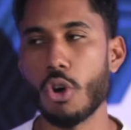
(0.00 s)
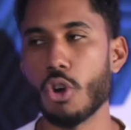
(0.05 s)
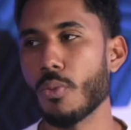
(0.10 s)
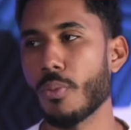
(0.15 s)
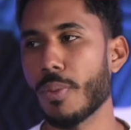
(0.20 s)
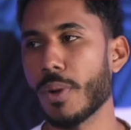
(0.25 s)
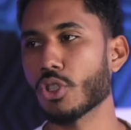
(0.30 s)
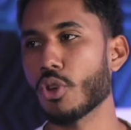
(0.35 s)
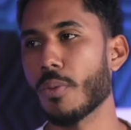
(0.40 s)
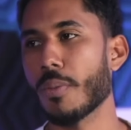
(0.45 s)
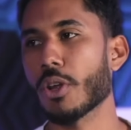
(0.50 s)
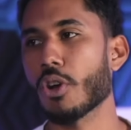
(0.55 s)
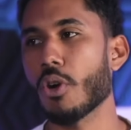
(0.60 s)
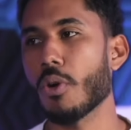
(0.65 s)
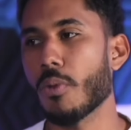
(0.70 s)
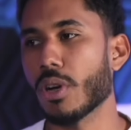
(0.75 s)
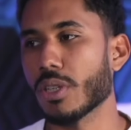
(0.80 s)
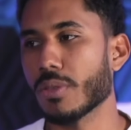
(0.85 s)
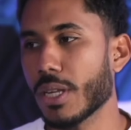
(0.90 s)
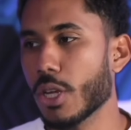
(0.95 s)
o no puedes comer
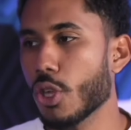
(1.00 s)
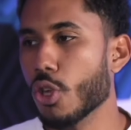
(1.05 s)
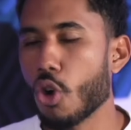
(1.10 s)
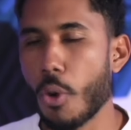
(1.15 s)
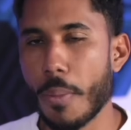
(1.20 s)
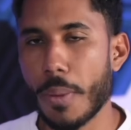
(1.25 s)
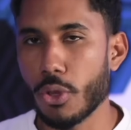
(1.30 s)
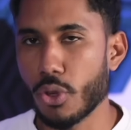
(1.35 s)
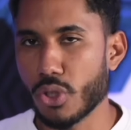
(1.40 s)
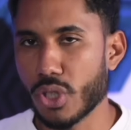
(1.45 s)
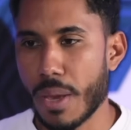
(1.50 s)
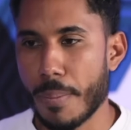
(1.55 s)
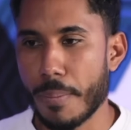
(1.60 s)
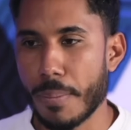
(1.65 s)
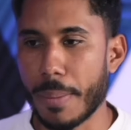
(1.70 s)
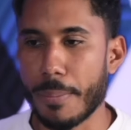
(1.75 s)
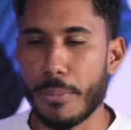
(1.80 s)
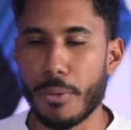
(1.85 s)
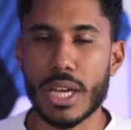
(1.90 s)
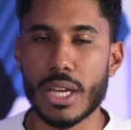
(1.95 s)
como has venido comiendo
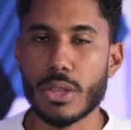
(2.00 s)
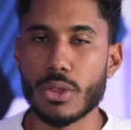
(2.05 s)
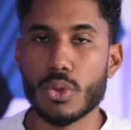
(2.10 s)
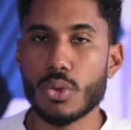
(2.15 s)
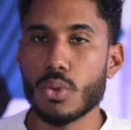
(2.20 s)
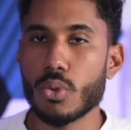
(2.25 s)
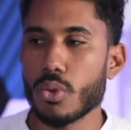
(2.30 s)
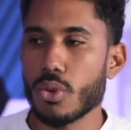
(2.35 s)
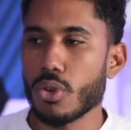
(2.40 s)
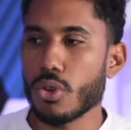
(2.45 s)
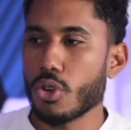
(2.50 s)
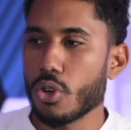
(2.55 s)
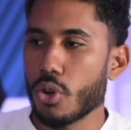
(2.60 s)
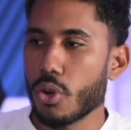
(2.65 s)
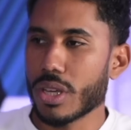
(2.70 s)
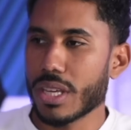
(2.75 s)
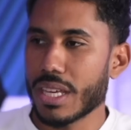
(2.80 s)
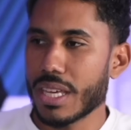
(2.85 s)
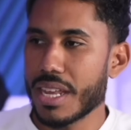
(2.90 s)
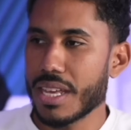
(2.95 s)
siempre porque tú
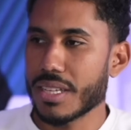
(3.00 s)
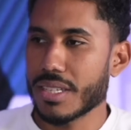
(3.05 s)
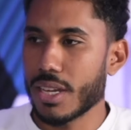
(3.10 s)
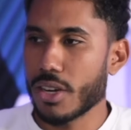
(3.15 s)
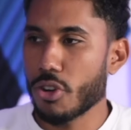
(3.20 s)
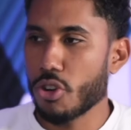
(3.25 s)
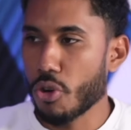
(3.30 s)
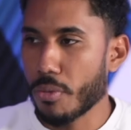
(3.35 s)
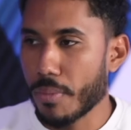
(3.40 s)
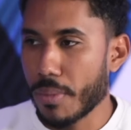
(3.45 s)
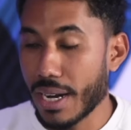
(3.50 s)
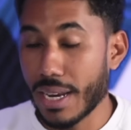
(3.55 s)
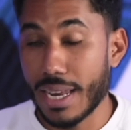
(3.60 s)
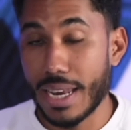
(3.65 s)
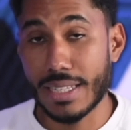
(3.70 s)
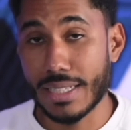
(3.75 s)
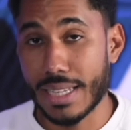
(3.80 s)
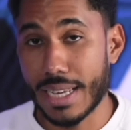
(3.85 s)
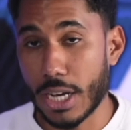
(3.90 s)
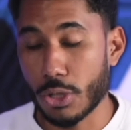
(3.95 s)
no quieres ser normal
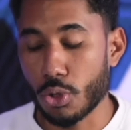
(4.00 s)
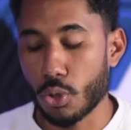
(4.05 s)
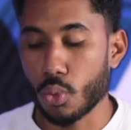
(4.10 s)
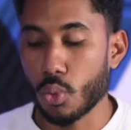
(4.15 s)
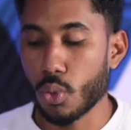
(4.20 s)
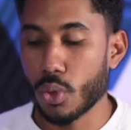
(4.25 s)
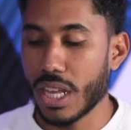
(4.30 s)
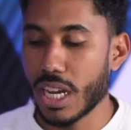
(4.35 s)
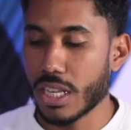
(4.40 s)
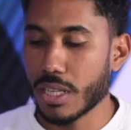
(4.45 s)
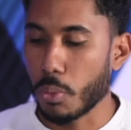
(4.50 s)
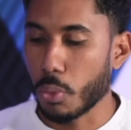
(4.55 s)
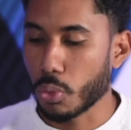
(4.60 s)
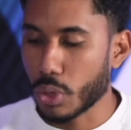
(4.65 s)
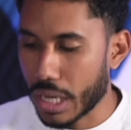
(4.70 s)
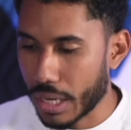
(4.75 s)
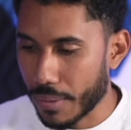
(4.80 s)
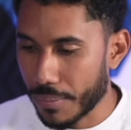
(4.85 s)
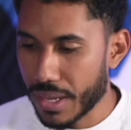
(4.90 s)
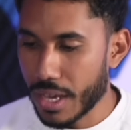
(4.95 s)
en este caso, tú quieres
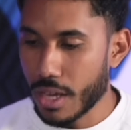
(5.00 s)
mutar,